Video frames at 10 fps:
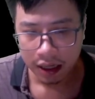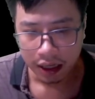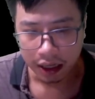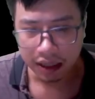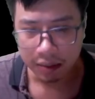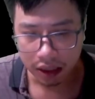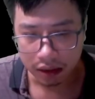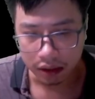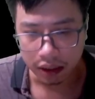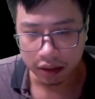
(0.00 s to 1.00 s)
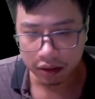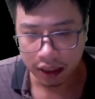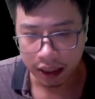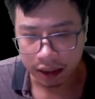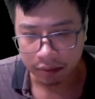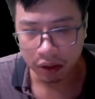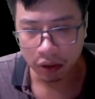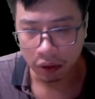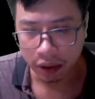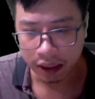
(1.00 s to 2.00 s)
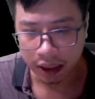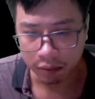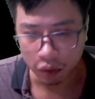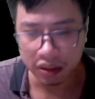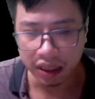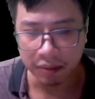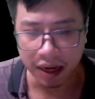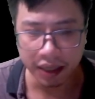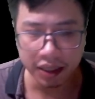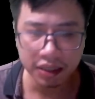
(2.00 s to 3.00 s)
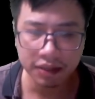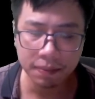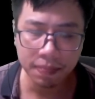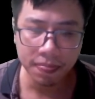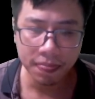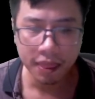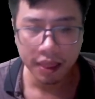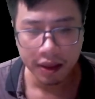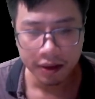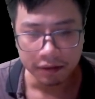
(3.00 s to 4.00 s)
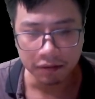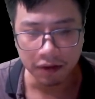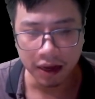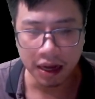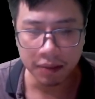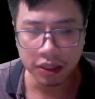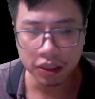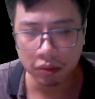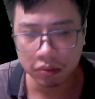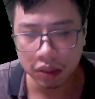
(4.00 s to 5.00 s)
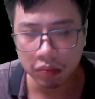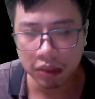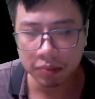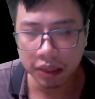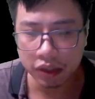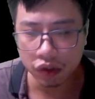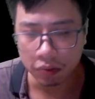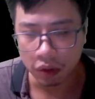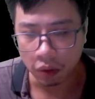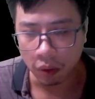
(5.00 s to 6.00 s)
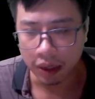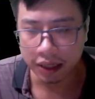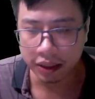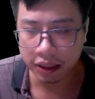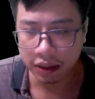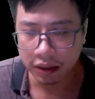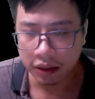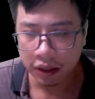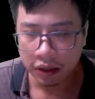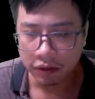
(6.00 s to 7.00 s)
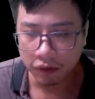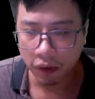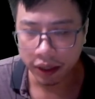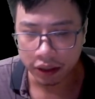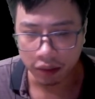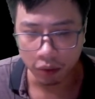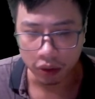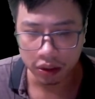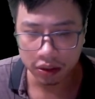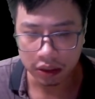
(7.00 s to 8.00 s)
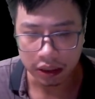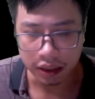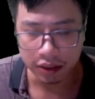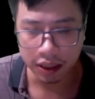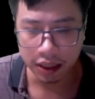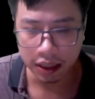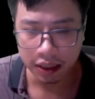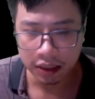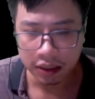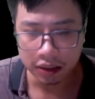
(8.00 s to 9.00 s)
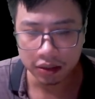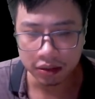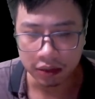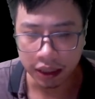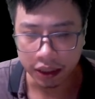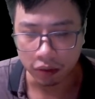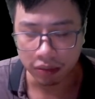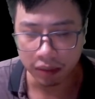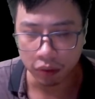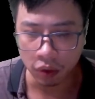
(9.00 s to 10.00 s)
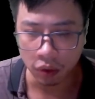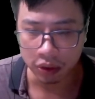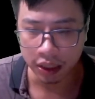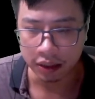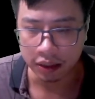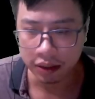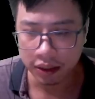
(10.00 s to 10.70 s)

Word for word: Hắn cảm nhận được khí tức này mơ hồ khiến hắn muốn tế bái. Và bên trong Đông Lâm Tinh sụp đổ của La Thiên, vô hình có một nữ tử hiện ra. Nữ tử này cũng là một cổ thần.